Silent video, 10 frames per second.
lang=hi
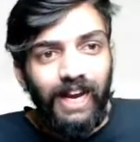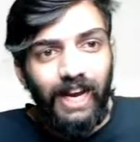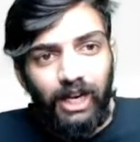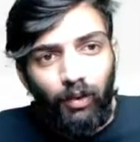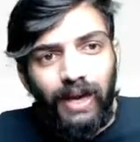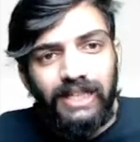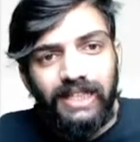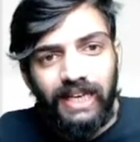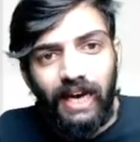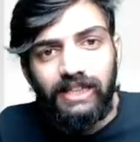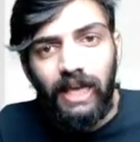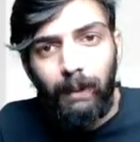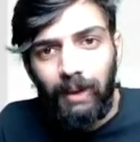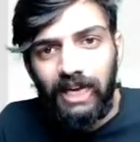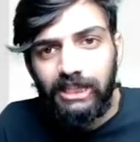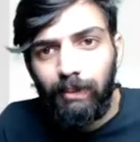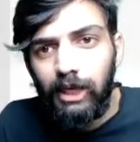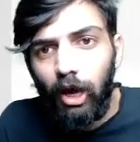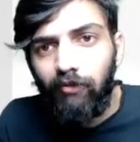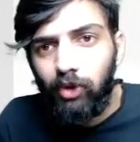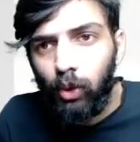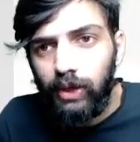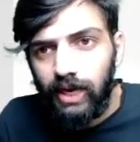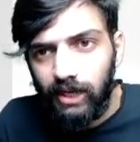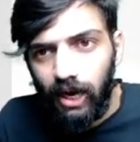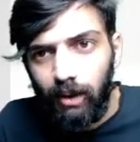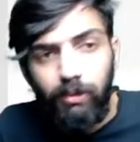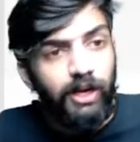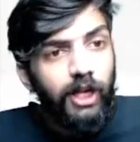इन विच ईयर द रिप्लेसमेंट ऑफ टू किंगडम